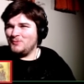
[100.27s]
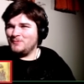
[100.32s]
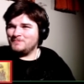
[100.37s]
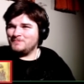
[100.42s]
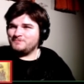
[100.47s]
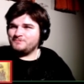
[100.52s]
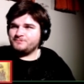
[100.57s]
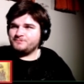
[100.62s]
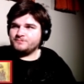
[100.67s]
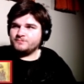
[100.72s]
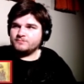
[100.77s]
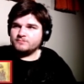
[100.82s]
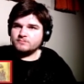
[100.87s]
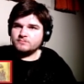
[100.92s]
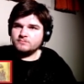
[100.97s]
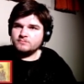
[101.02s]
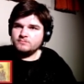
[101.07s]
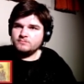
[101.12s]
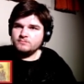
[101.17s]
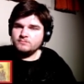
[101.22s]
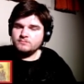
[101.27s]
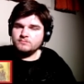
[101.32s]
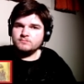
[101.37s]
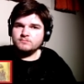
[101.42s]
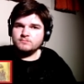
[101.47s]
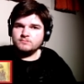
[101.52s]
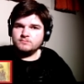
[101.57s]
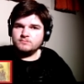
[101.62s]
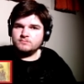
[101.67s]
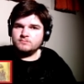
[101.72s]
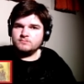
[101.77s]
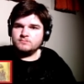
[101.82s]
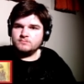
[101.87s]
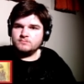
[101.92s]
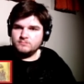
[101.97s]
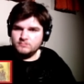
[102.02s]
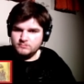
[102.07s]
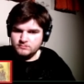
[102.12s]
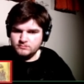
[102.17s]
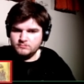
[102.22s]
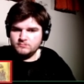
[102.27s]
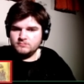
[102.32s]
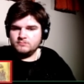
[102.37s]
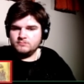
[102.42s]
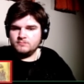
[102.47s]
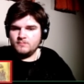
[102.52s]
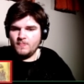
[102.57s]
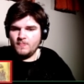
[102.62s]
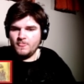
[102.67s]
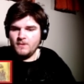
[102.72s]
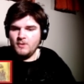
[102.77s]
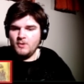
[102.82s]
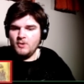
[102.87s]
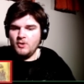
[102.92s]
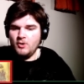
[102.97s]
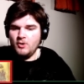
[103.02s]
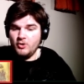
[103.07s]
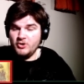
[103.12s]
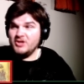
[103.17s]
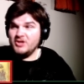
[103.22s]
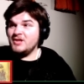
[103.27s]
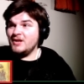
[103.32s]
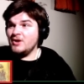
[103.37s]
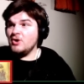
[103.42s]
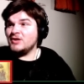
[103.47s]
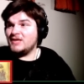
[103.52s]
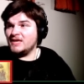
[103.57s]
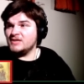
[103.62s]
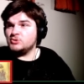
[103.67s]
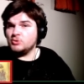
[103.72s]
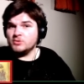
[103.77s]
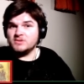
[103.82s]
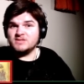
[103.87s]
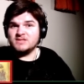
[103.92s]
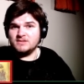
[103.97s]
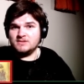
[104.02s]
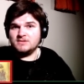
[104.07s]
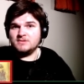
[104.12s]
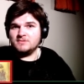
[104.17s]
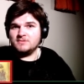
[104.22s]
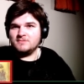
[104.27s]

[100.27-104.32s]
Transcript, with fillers: la nouvelle série du Shonen Jump. Hmm. On lui a donné un 15 sur 10.